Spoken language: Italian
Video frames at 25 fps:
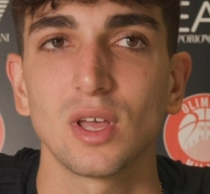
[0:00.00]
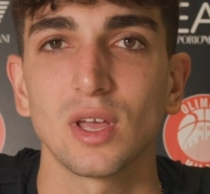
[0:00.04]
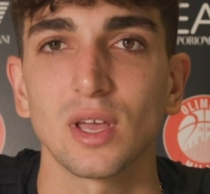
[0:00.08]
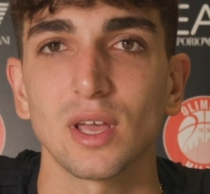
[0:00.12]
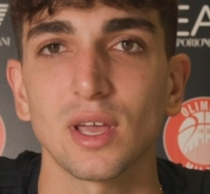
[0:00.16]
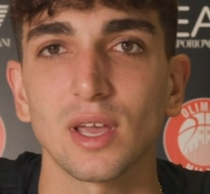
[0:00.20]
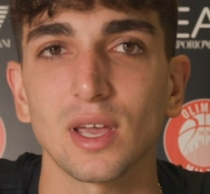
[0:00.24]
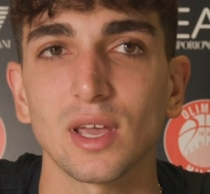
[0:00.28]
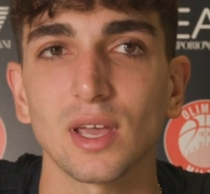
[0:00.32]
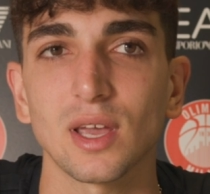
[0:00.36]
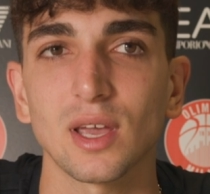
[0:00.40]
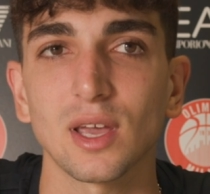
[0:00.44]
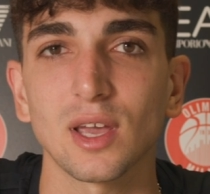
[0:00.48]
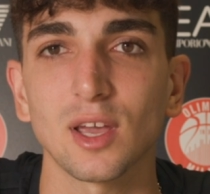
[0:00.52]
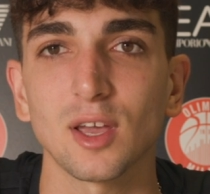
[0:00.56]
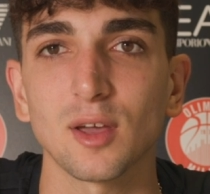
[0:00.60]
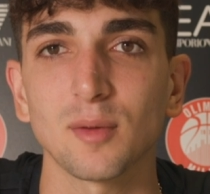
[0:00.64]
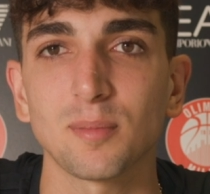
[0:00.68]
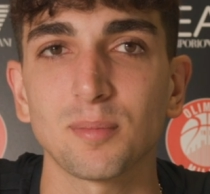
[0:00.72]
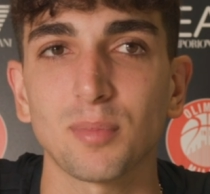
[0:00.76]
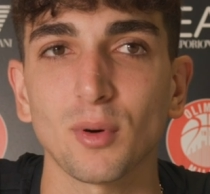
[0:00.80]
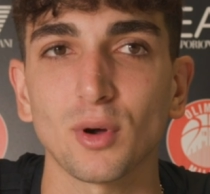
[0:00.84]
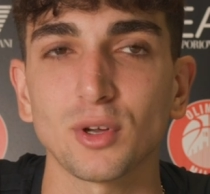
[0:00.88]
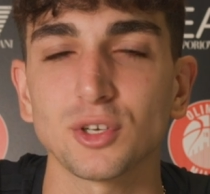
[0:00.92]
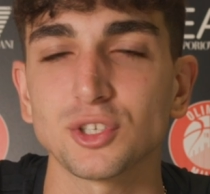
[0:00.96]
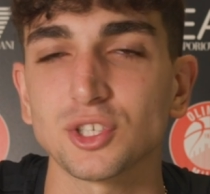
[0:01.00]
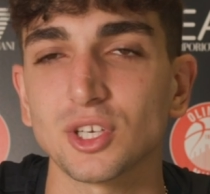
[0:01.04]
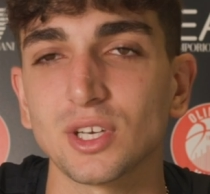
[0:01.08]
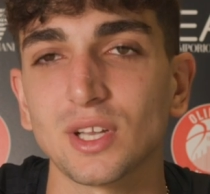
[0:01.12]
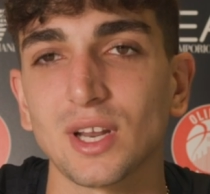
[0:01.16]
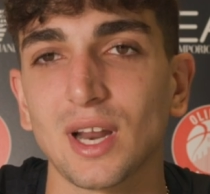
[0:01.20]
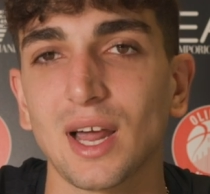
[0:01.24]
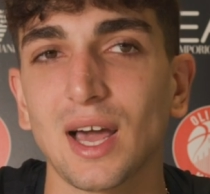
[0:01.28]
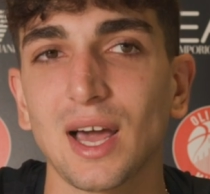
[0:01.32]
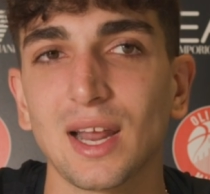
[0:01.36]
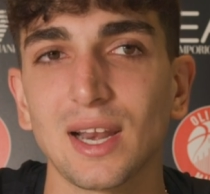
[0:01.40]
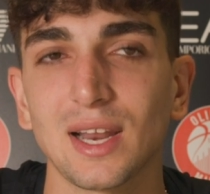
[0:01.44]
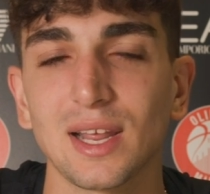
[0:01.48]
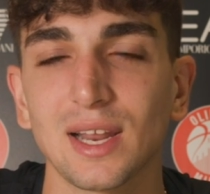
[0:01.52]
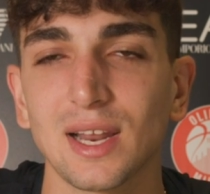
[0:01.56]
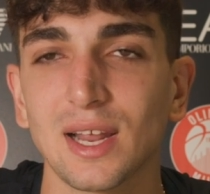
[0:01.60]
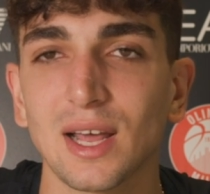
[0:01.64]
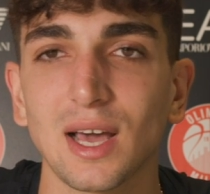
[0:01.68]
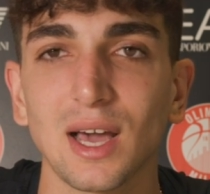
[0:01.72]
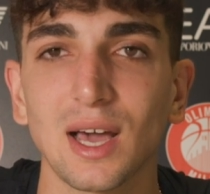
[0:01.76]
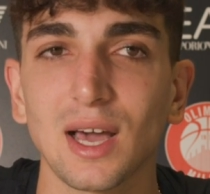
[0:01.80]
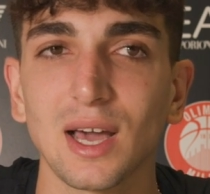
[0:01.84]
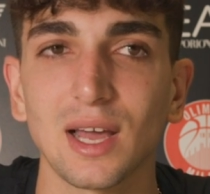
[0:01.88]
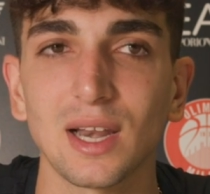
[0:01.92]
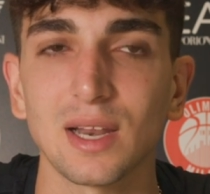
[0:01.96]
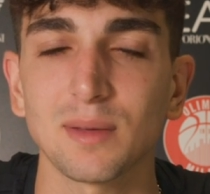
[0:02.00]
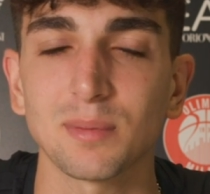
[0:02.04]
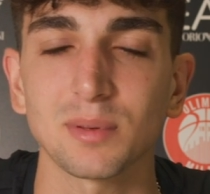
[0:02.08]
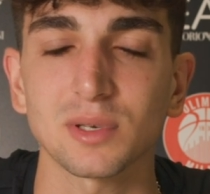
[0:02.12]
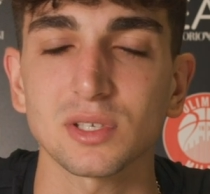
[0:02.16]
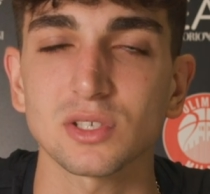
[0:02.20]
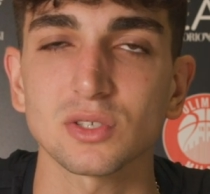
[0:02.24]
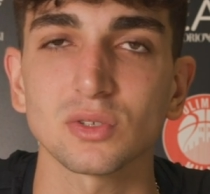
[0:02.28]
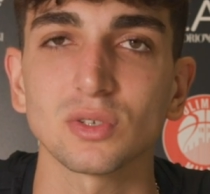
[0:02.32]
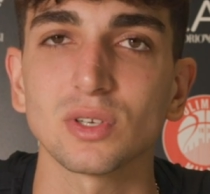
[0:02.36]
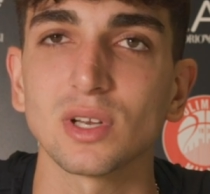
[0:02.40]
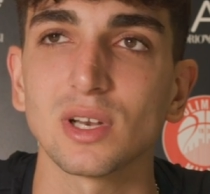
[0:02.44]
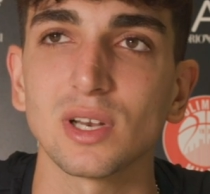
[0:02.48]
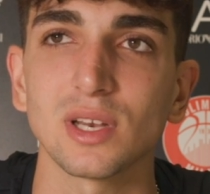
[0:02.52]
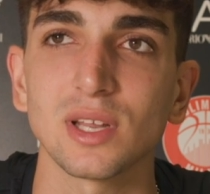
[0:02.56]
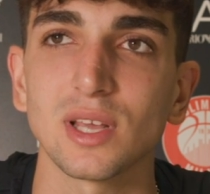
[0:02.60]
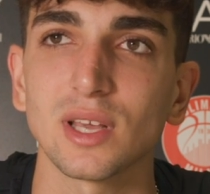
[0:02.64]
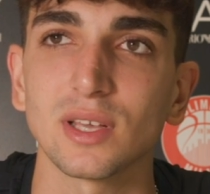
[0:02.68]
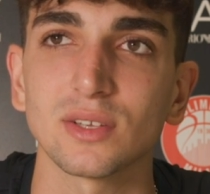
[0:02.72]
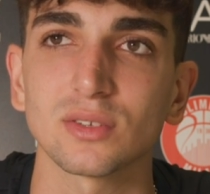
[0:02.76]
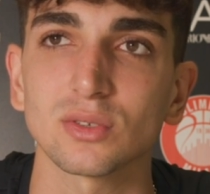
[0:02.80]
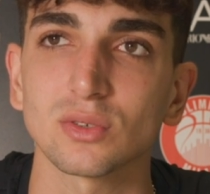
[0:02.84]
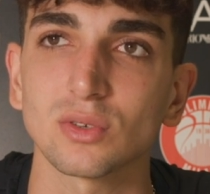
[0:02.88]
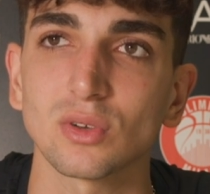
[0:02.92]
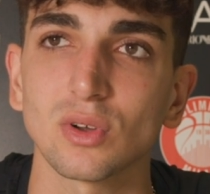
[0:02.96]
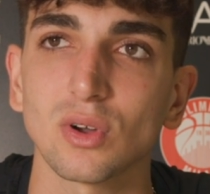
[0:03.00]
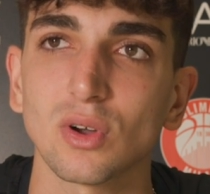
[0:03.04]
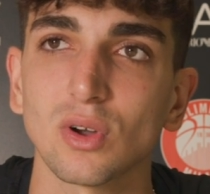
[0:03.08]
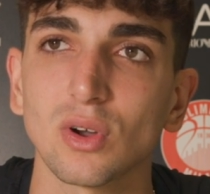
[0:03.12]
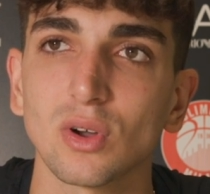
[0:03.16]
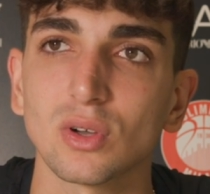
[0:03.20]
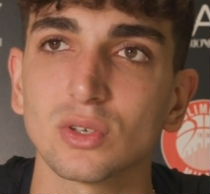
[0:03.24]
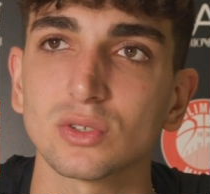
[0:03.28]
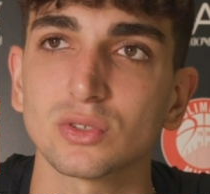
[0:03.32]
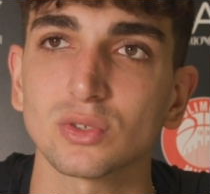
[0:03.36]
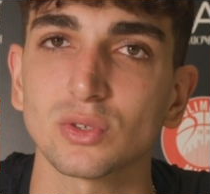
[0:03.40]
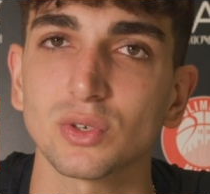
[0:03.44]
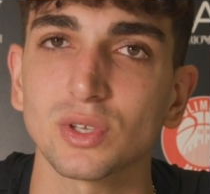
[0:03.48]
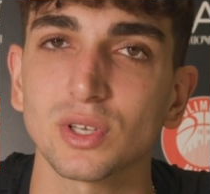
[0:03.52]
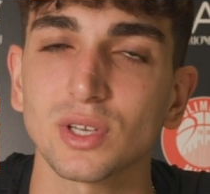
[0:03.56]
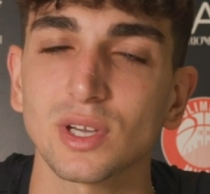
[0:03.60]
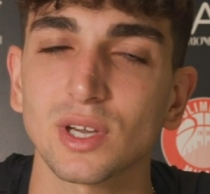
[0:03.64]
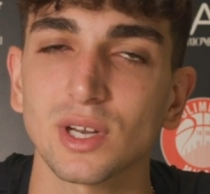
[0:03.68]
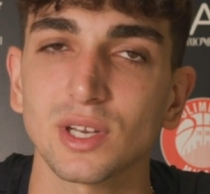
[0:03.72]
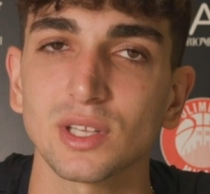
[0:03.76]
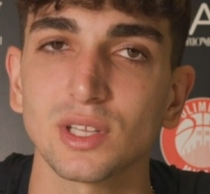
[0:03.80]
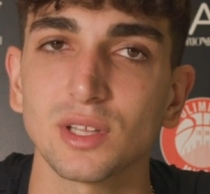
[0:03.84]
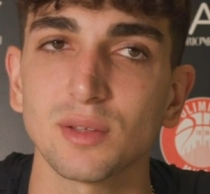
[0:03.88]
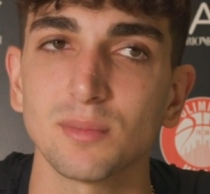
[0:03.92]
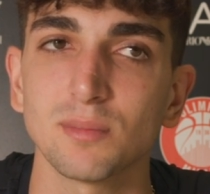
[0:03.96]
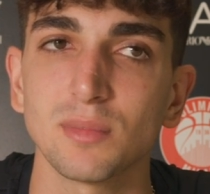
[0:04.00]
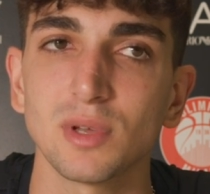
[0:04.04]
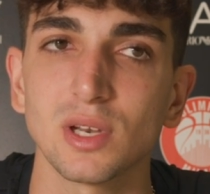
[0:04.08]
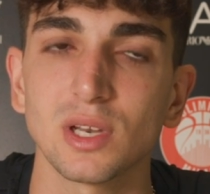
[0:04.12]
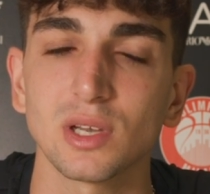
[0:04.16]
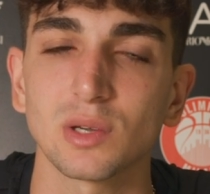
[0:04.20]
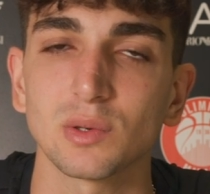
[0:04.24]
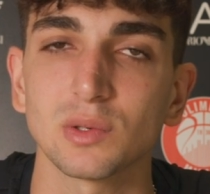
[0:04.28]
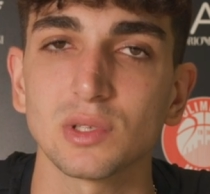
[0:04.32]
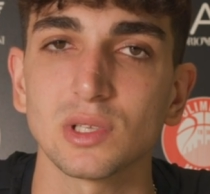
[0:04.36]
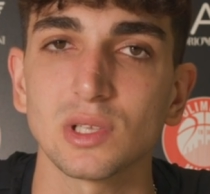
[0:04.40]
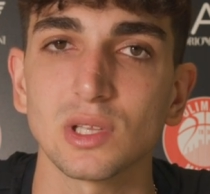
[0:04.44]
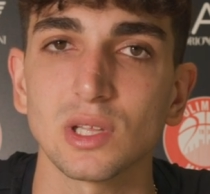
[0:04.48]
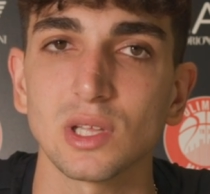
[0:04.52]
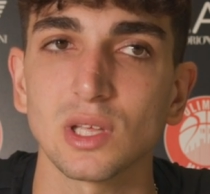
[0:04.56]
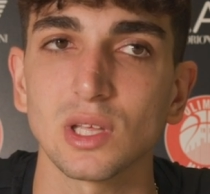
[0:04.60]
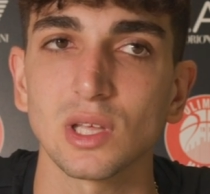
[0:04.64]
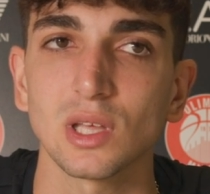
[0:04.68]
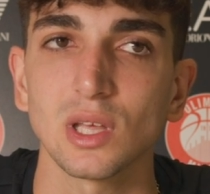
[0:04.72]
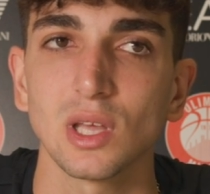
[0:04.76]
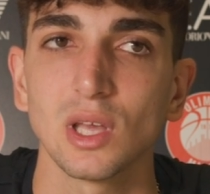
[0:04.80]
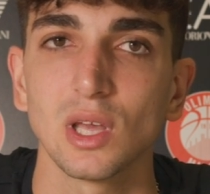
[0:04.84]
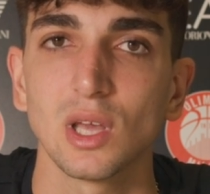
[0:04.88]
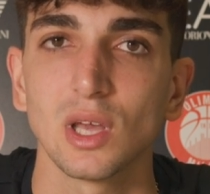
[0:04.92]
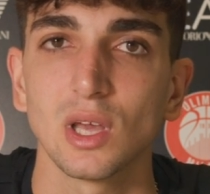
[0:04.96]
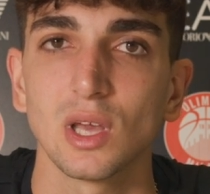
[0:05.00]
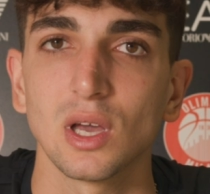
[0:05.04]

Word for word: E eh, poi in generale le persone lì sono, sono incredibili, quindi